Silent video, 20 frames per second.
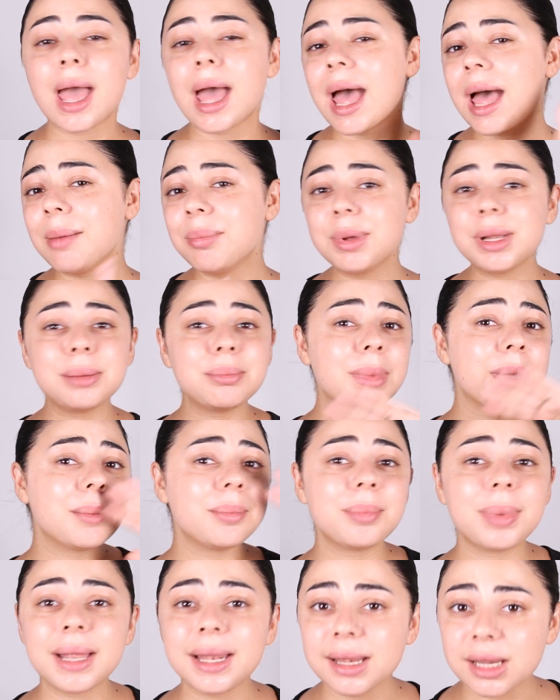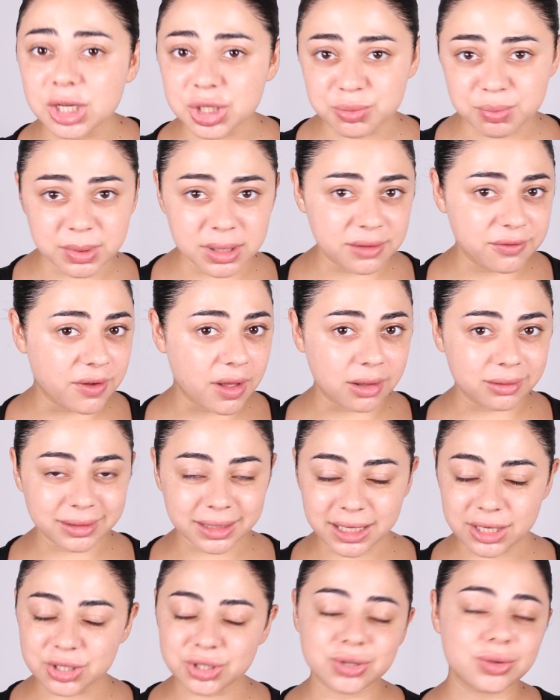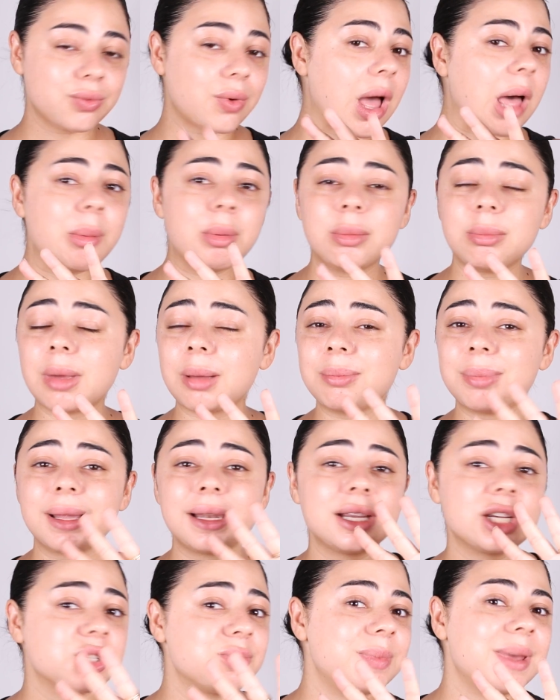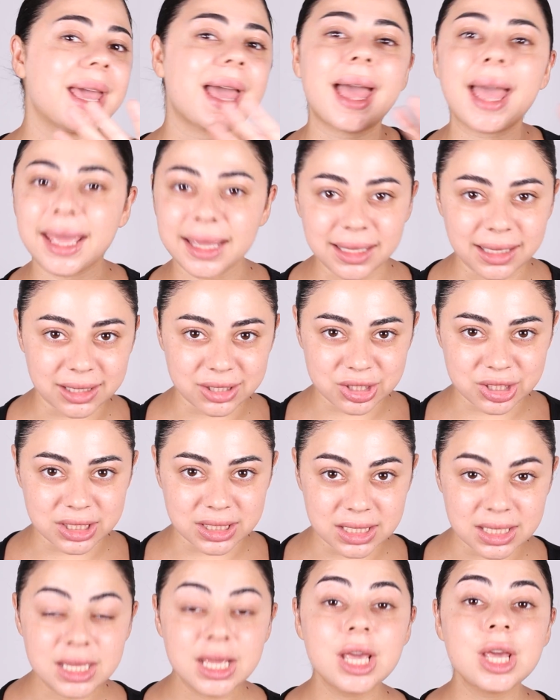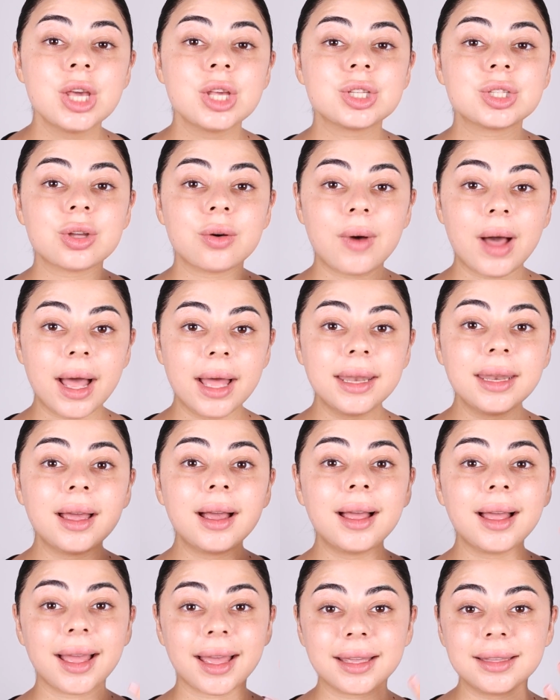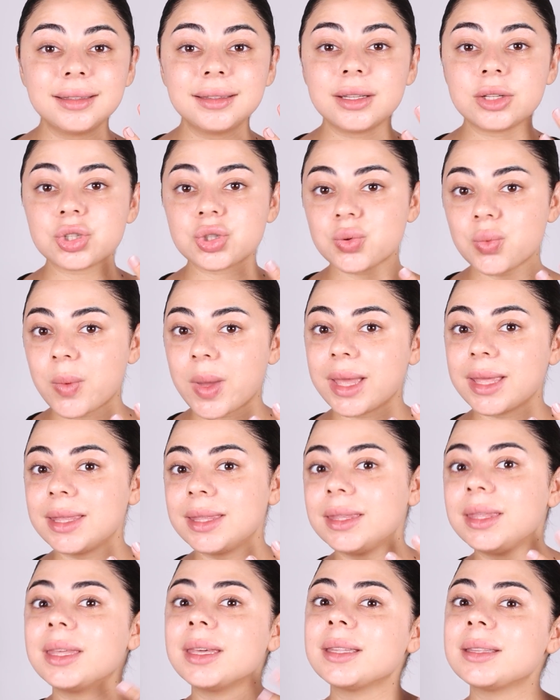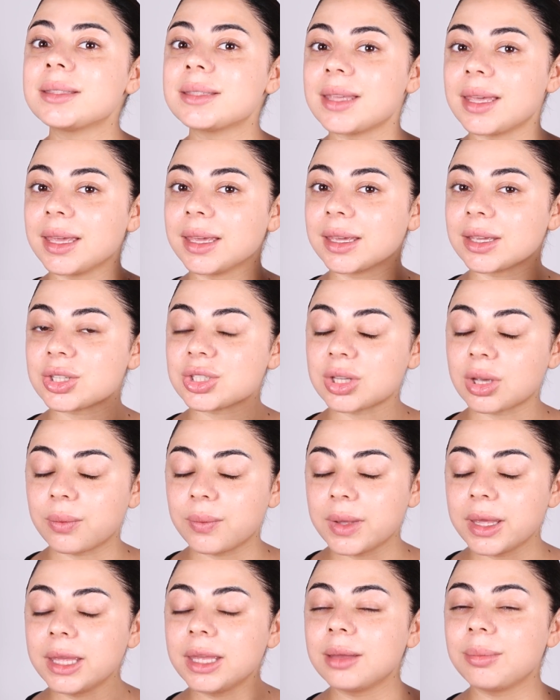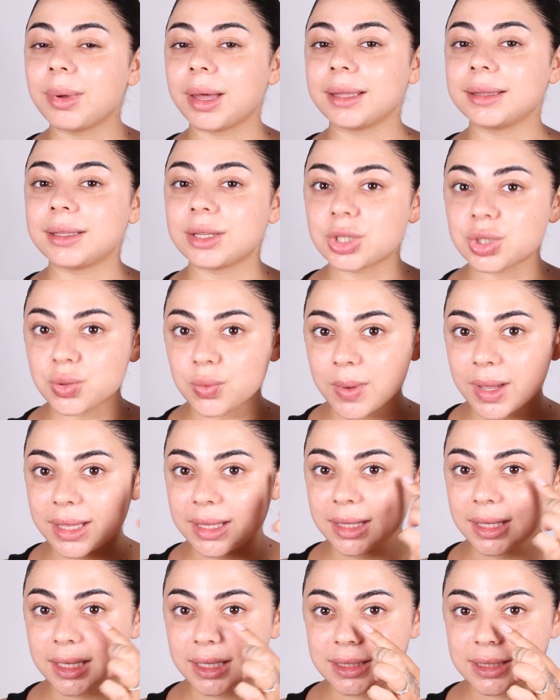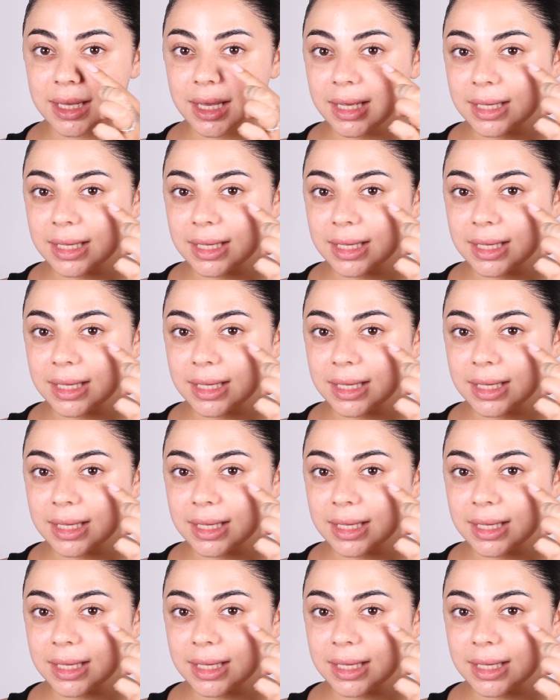قبل ما نبلش بالفاونديشن وقبل ما نبلش باي شيء سو so انا عندي شويه هيك شوائب عندي شويه